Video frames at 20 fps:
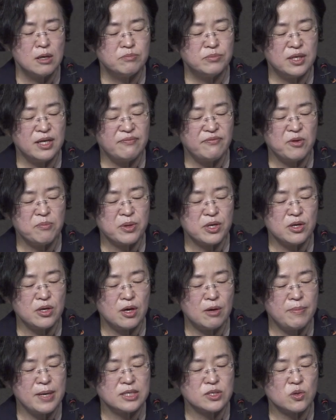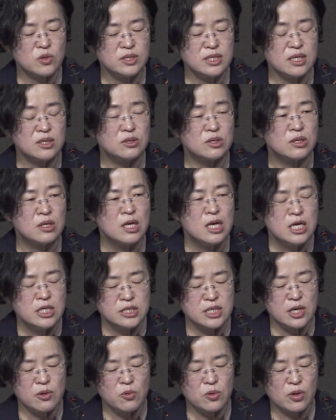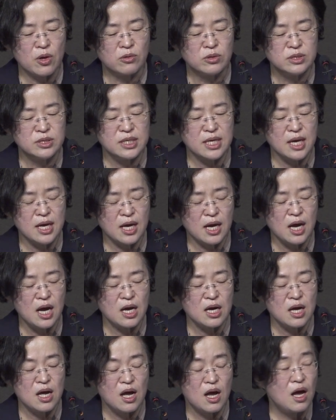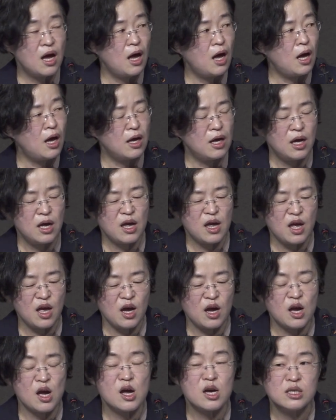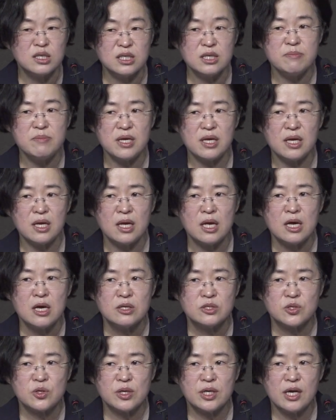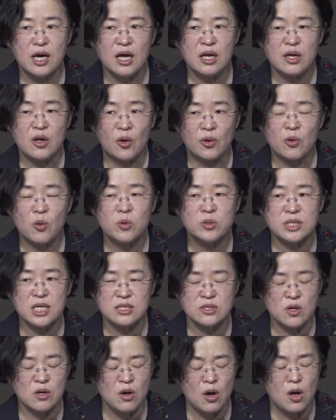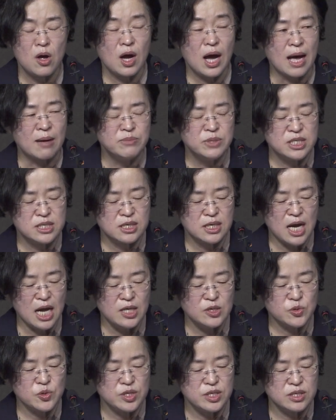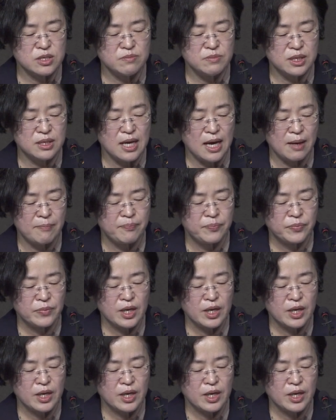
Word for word: 플랫폼 기업의 성장 등 새로운 경제가 어, 그러니까 흐름이 저희가 여러 곳에서 감지를 할 수 있습니다.